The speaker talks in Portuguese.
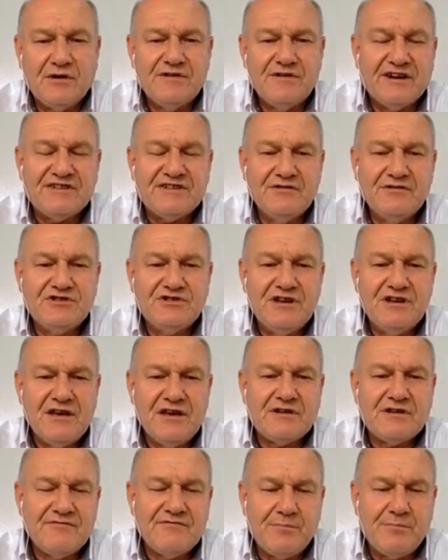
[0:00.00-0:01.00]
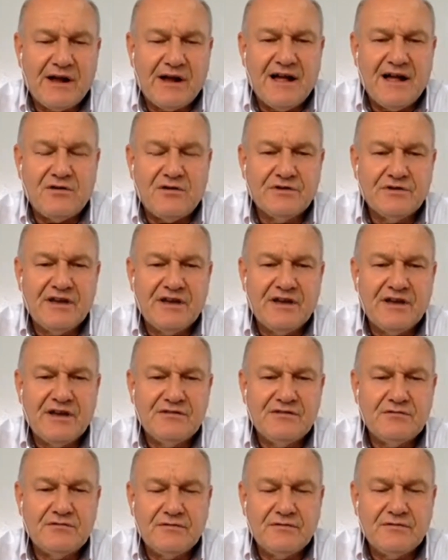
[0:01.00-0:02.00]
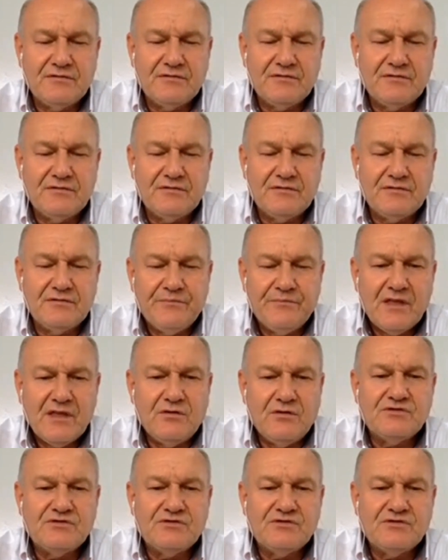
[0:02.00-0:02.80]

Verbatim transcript: vai sair o dinheiro, quem vai pagar a conta aí do